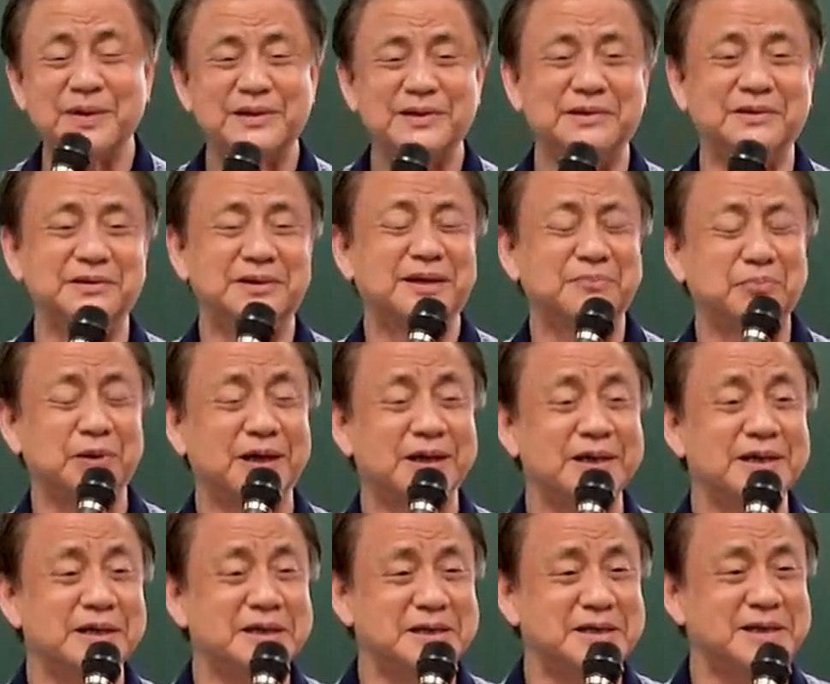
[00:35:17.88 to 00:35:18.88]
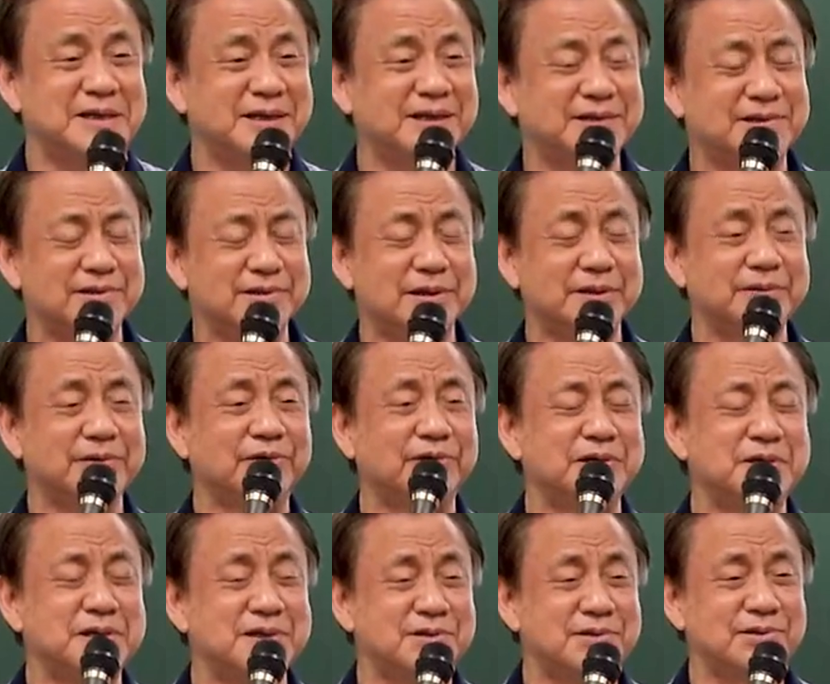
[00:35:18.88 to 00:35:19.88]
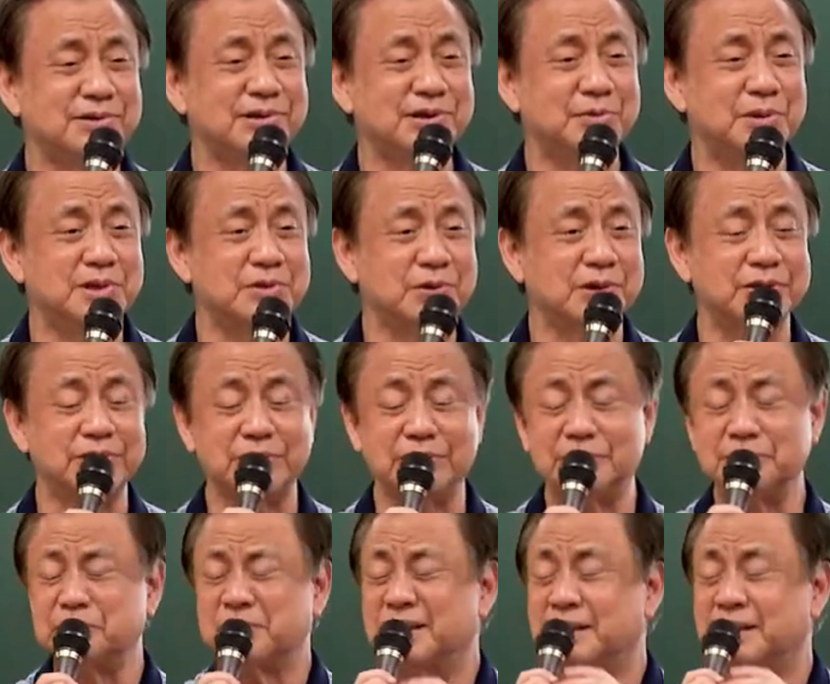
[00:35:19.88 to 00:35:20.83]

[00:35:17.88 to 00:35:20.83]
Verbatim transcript: ”哦，他本来很气，而且在那边的时候一边说说。